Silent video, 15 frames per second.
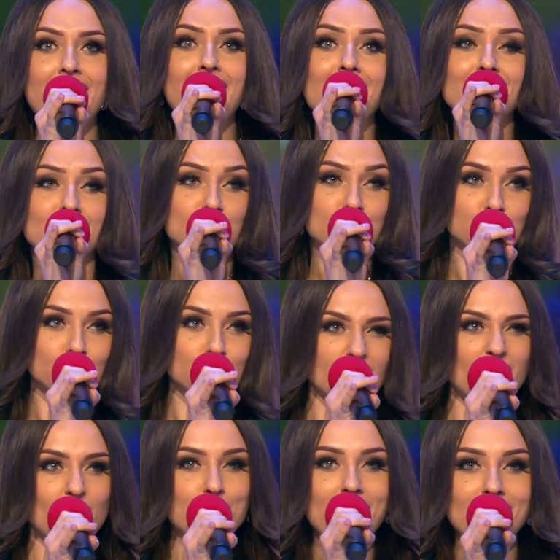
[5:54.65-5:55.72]
усилились с
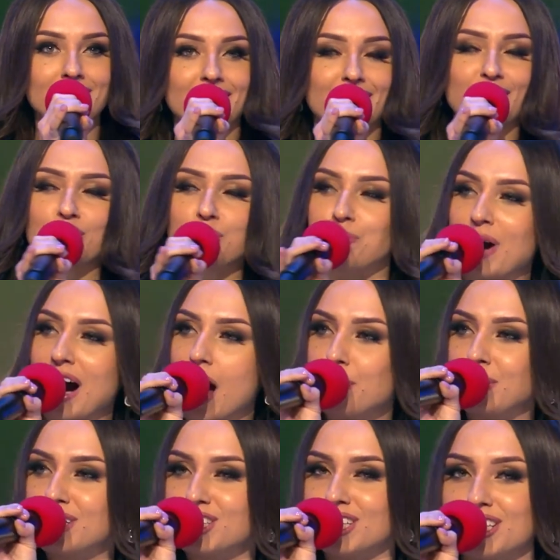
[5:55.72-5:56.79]
девушкой, за
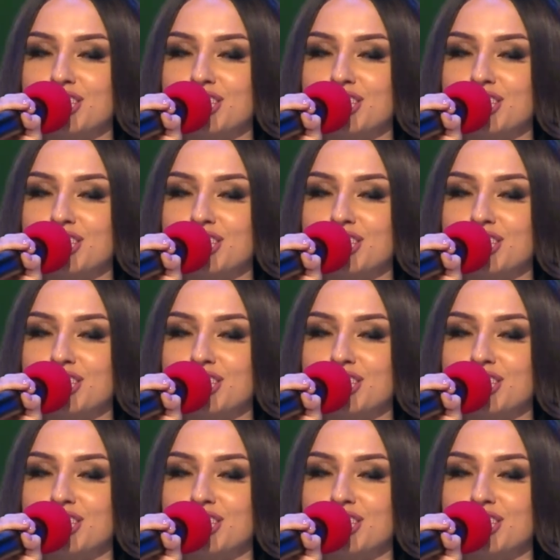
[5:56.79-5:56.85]
ней и